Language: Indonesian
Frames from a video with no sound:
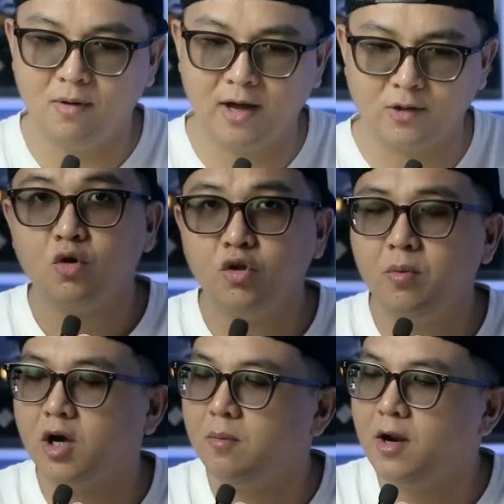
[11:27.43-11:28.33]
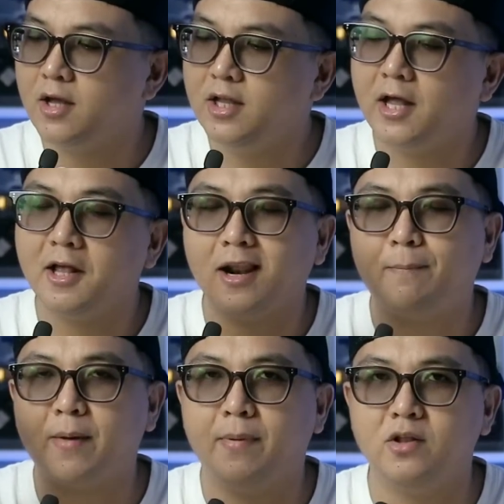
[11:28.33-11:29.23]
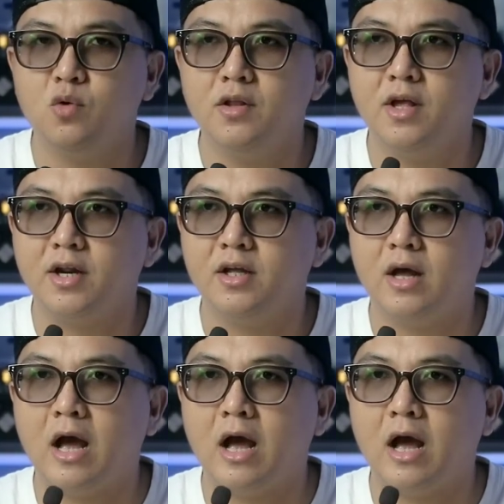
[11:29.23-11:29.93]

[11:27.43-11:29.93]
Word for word: banget gue tuh bakal bilang ini adalah perpaduan dari